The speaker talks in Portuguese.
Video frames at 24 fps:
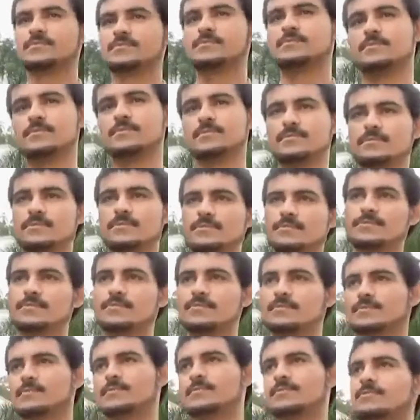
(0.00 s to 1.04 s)
Foram
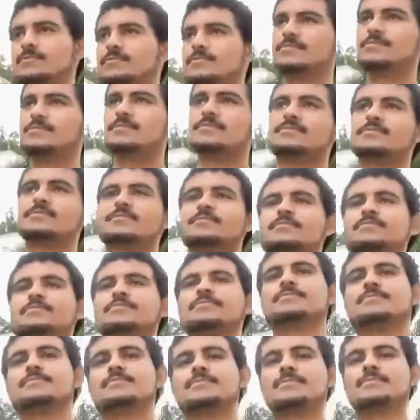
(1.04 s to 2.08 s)
quatro anos
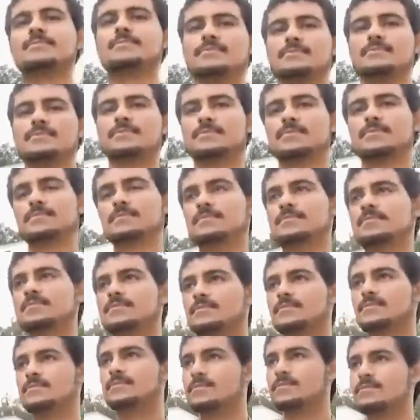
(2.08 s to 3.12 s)
bebendo sempre
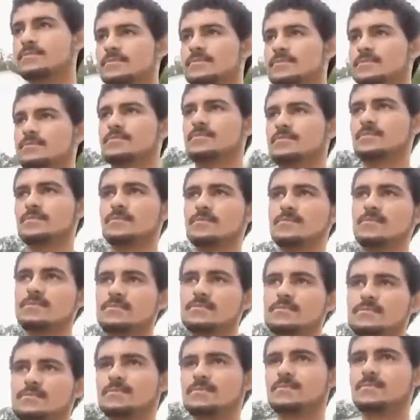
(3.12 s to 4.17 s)
e um ano
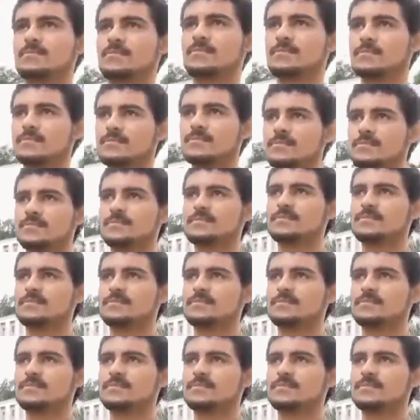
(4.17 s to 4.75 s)
bebendo muito.